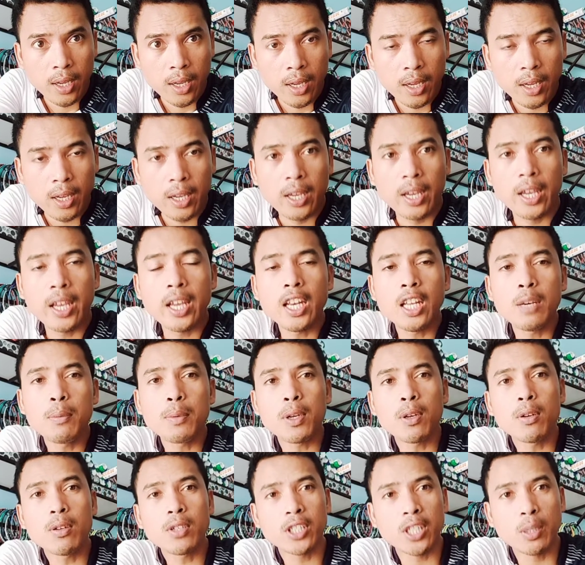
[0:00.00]
Halo
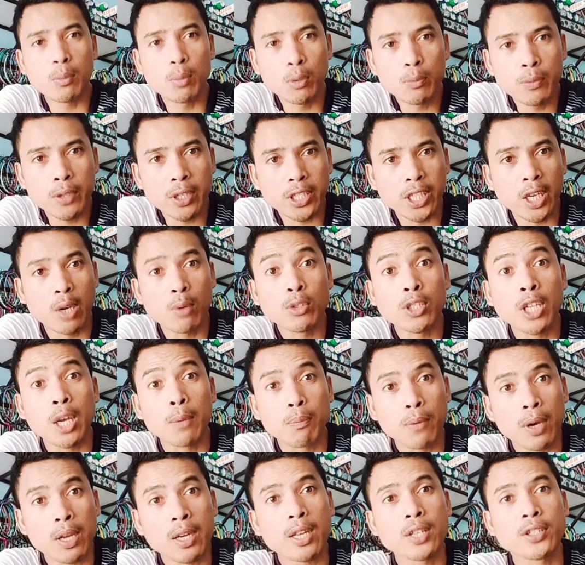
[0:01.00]
bro, sebelumnya saya
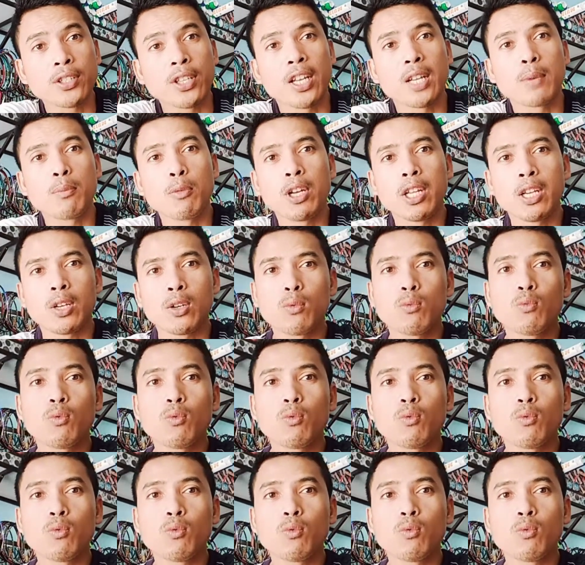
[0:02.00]
ucapkan Assalamualaikum